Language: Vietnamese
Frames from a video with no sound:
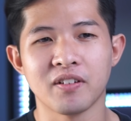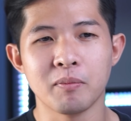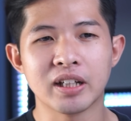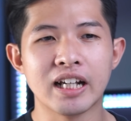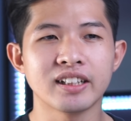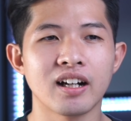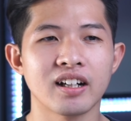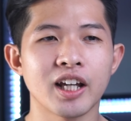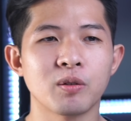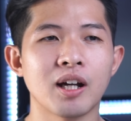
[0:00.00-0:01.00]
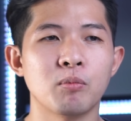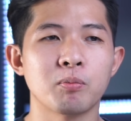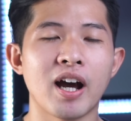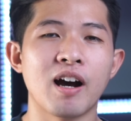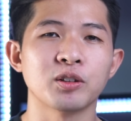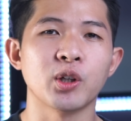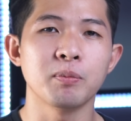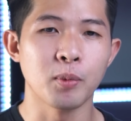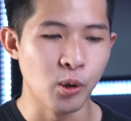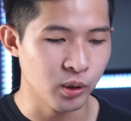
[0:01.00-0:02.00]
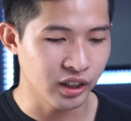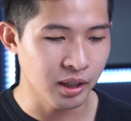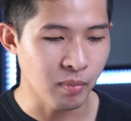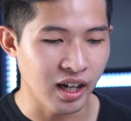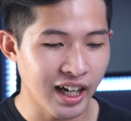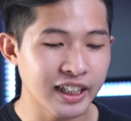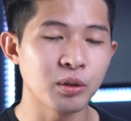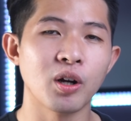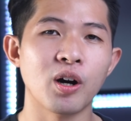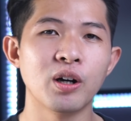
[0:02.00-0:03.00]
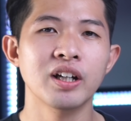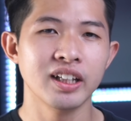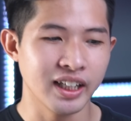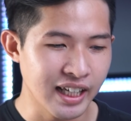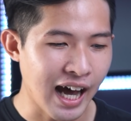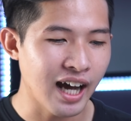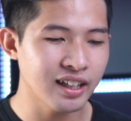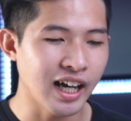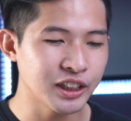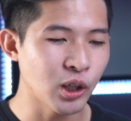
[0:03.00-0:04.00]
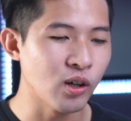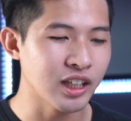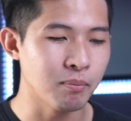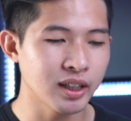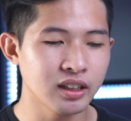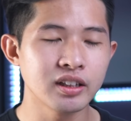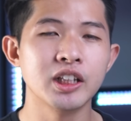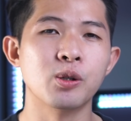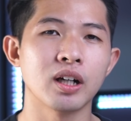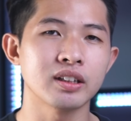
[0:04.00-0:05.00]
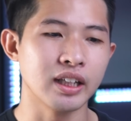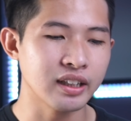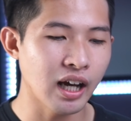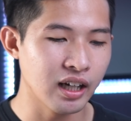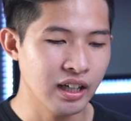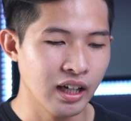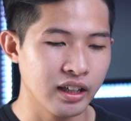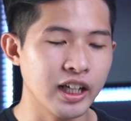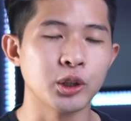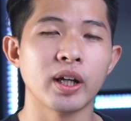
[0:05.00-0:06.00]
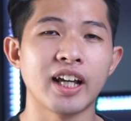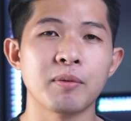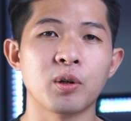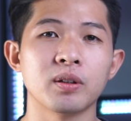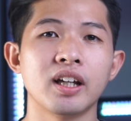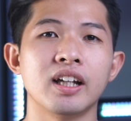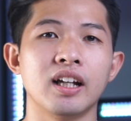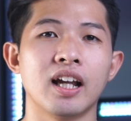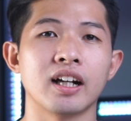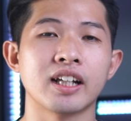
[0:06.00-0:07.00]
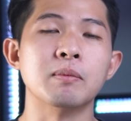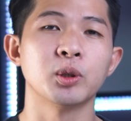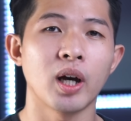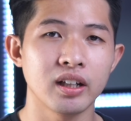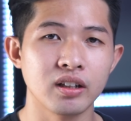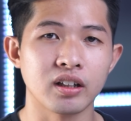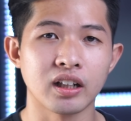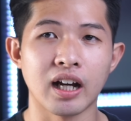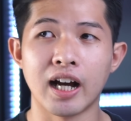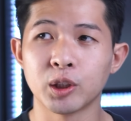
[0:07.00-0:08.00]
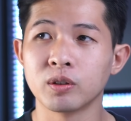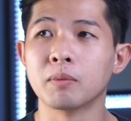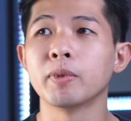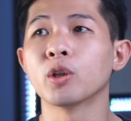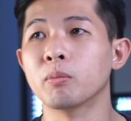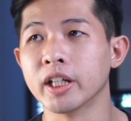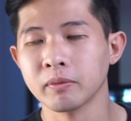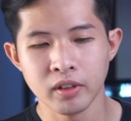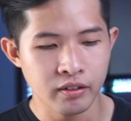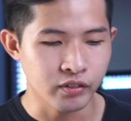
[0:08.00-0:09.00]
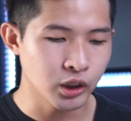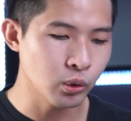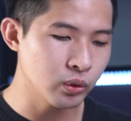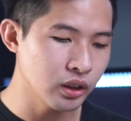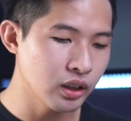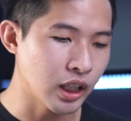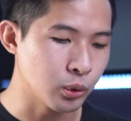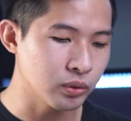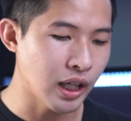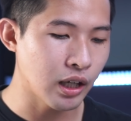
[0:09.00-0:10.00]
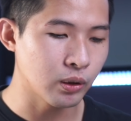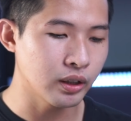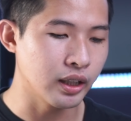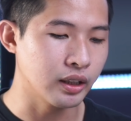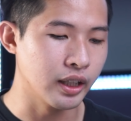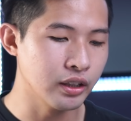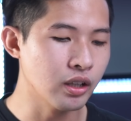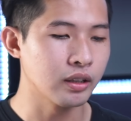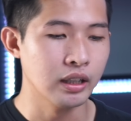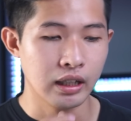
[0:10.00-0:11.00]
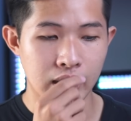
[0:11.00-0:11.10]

Và mình nghĩ rằng đây cũng là một bài học cho Apple khi mà ngay sau đó thì hãng đã cho ra mắt rất nhiều các tính năng để cho anh em có thể là kiểm soát được cái dung lượng pin của mình Ví dụ như là chúng ta có thể thấy được